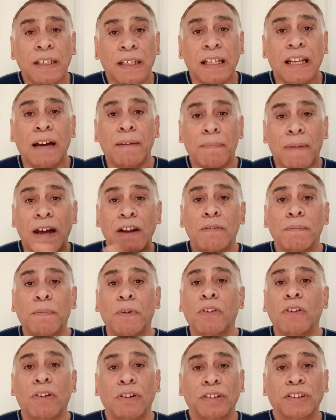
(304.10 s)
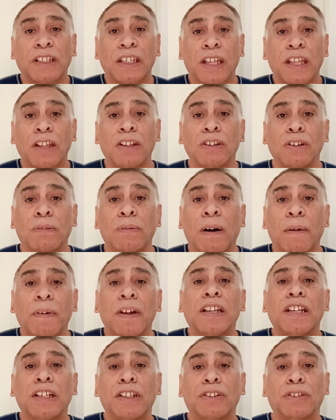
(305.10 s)
y la mano poderosa de Dios va a
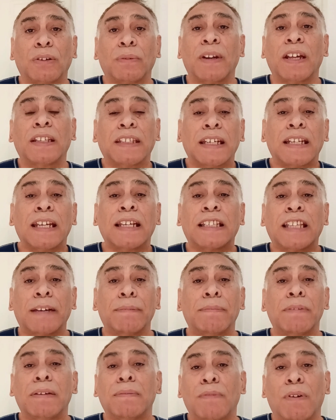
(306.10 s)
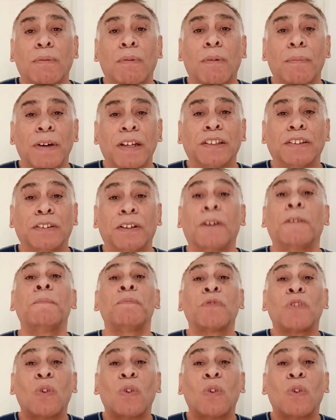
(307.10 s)
venir sobre ti en este mismo momento.